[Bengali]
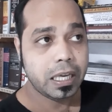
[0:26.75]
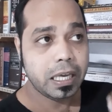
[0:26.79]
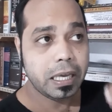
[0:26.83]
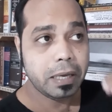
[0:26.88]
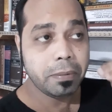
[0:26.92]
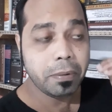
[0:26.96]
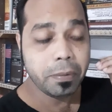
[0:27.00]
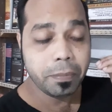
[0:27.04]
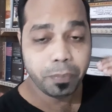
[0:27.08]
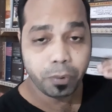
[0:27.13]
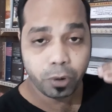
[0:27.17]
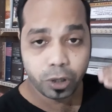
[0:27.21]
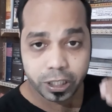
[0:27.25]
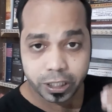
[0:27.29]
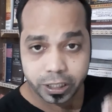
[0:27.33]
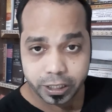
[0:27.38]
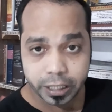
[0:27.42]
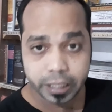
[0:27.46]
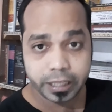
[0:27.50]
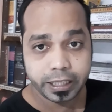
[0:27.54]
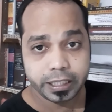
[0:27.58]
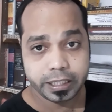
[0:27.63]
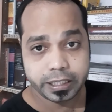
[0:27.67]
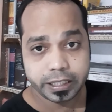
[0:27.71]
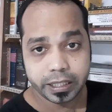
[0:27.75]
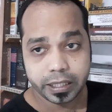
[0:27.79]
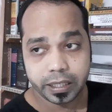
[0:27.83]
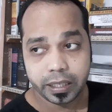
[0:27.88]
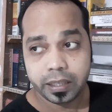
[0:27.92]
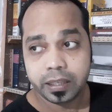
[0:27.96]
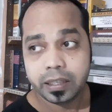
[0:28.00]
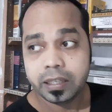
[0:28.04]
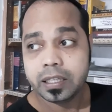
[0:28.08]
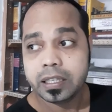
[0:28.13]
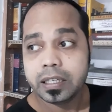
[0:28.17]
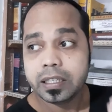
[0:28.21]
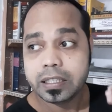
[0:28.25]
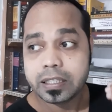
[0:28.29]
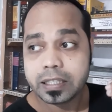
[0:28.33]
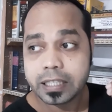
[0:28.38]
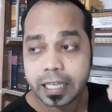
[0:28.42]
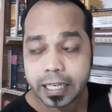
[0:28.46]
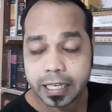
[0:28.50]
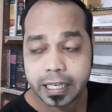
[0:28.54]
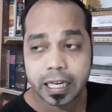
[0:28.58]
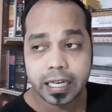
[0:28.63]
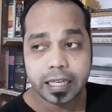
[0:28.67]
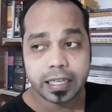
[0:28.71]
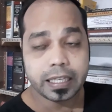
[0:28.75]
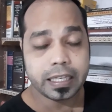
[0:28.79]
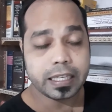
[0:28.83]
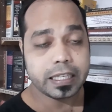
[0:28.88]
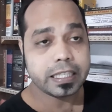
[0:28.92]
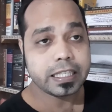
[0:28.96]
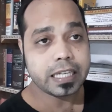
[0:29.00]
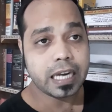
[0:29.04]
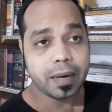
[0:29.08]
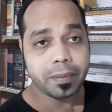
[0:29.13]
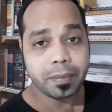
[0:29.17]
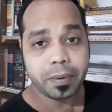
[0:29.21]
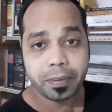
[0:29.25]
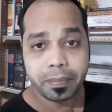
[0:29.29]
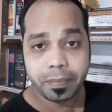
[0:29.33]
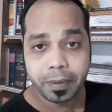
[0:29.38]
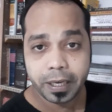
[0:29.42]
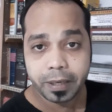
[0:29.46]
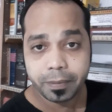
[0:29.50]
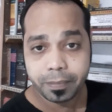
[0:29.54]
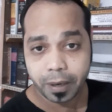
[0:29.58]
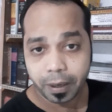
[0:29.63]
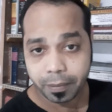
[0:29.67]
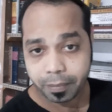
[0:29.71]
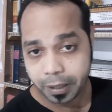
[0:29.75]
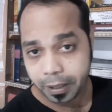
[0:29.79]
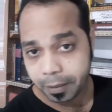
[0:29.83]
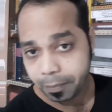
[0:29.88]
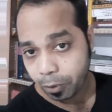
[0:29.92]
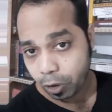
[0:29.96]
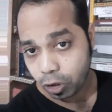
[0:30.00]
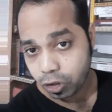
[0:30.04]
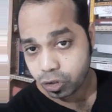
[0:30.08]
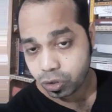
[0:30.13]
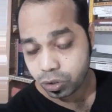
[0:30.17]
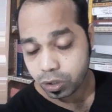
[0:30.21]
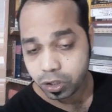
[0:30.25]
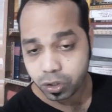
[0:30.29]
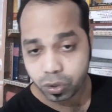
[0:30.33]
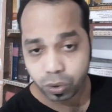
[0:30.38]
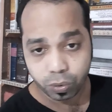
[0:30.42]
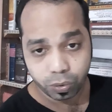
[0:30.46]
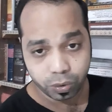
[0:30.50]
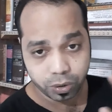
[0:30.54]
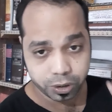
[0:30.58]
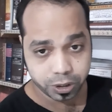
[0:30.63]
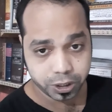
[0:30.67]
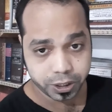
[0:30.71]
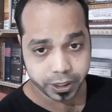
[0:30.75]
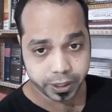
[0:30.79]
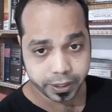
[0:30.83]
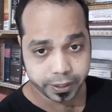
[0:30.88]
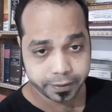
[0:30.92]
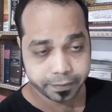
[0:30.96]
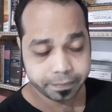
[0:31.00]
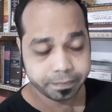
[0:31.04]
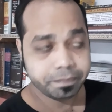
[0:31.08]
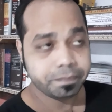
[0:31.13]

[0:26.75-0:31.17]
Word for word: এবং পরিস্থিতি যা সেখানে স্বাভাবিকভাবে পড়াশোনা শুরু হচ্ছে না